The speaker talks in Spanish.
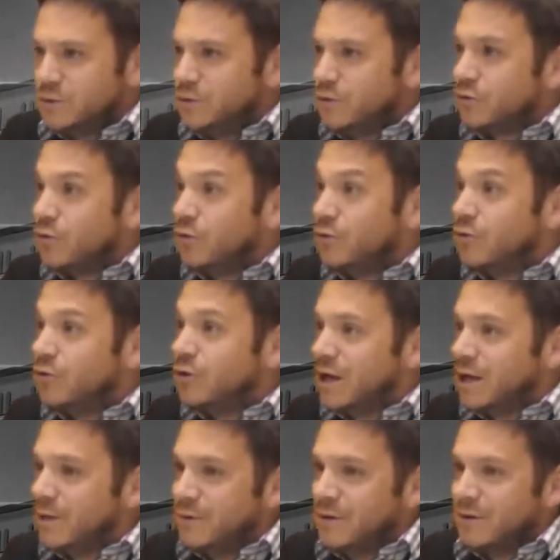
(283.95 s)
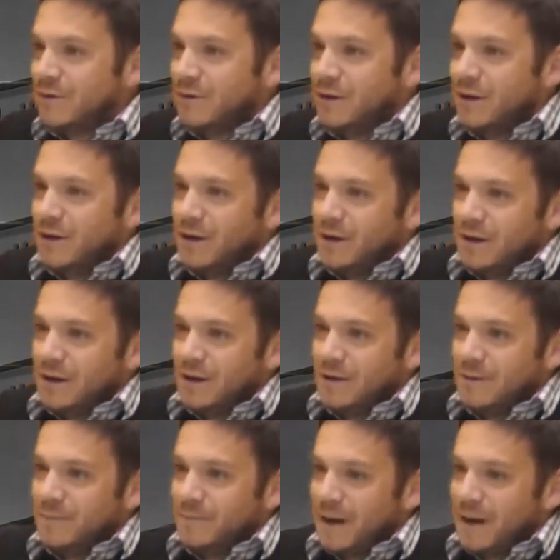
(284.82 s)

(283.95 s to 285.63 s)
sino todos los gremios eh,